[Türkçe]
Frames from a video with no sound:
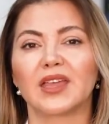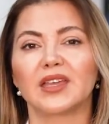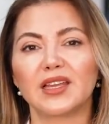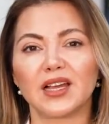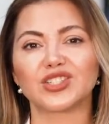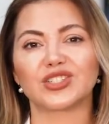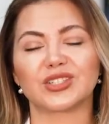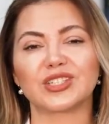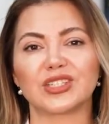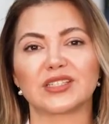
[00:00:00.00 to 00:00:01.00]
İlaçların
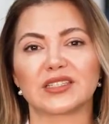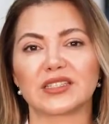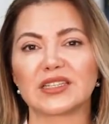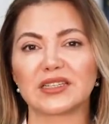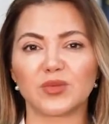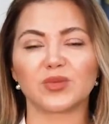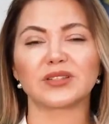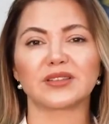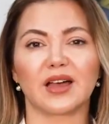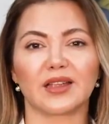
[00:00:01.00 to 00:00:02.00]
içerisinde 21
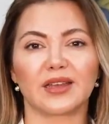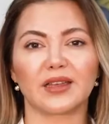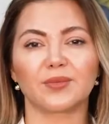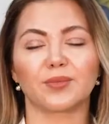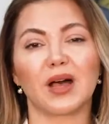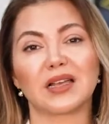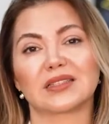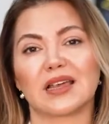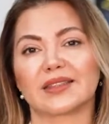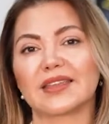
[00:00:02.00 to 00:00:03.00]
tane
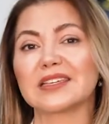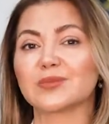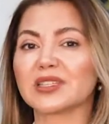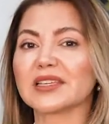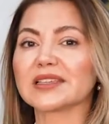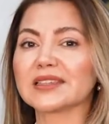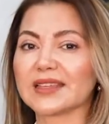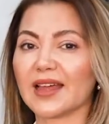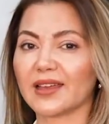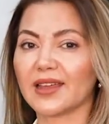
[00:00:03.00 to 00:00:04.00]
bazen de 28
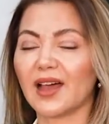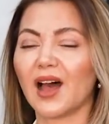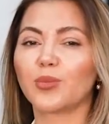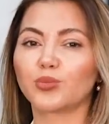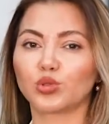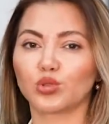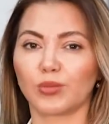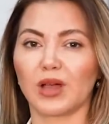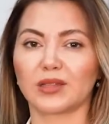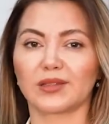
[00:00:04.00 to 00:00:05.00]
tane hap
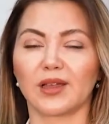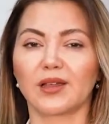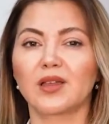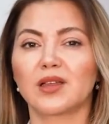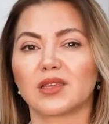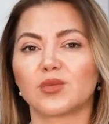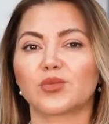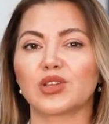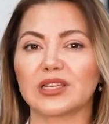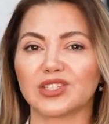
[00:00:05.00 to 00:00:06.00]
bulunmakta. Tabi
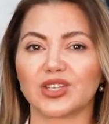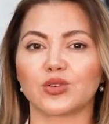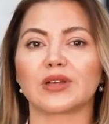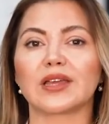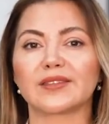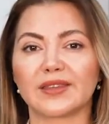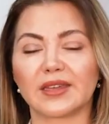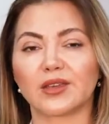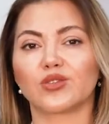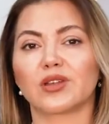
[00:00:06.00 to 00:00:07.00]
bu ilaca göre,
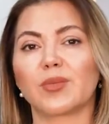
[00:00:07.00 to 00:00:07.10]
etkene göre,